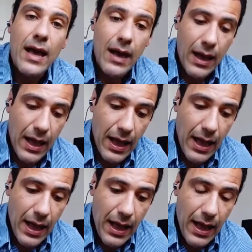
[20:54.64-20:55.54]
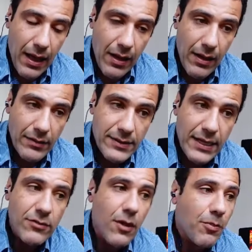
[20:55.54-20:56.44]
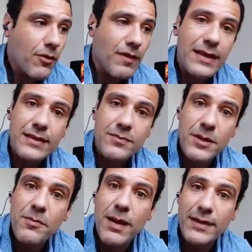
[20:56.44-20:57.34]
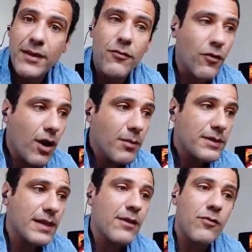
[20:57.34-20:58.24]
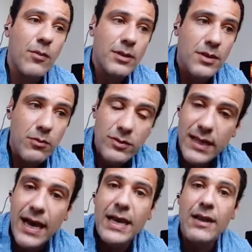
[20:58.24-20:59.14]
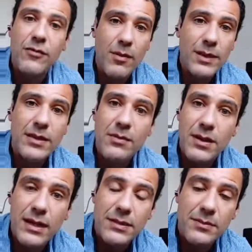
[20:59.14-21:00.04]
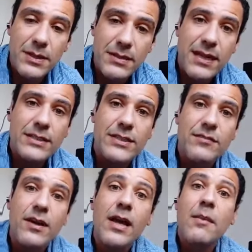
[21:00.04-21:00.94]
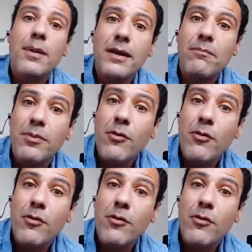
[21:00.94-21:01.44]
a, sejam aprovadas as principais reformas, né? reforma tributária, reforma administrativa, para o